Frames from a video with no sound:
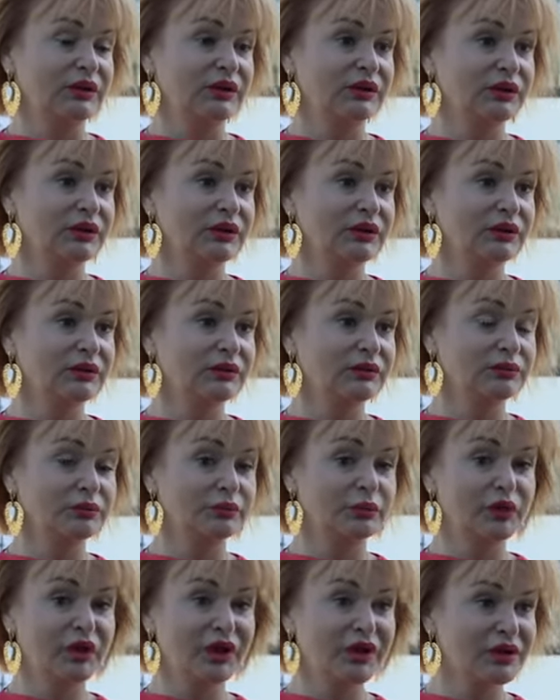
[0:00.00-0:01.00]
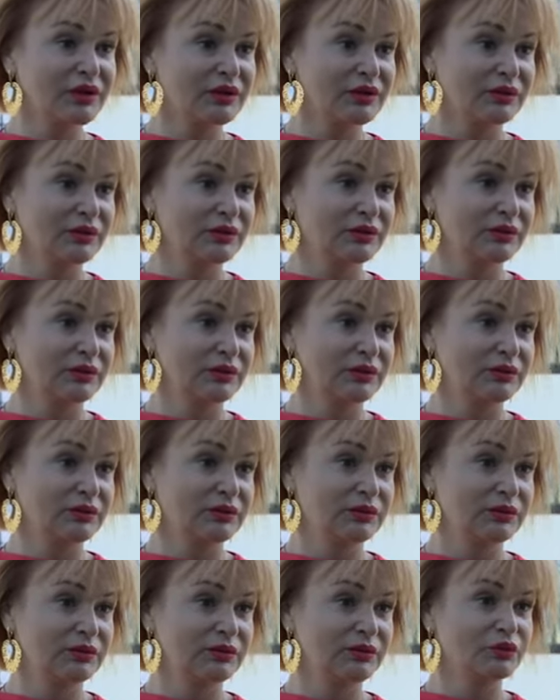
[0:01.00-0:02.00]
и брака
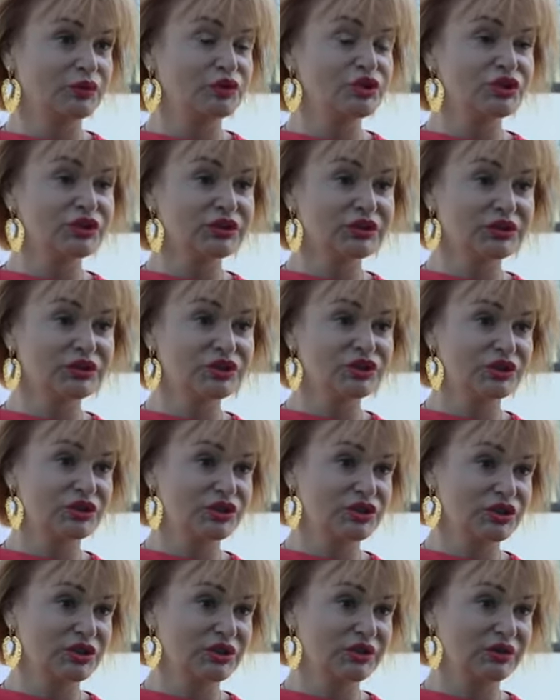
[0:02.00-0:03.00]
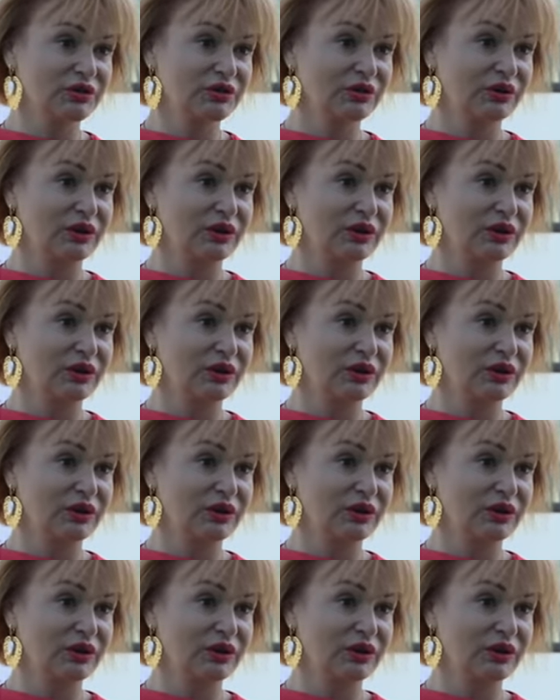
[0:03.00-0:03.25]
мужчины и женщины,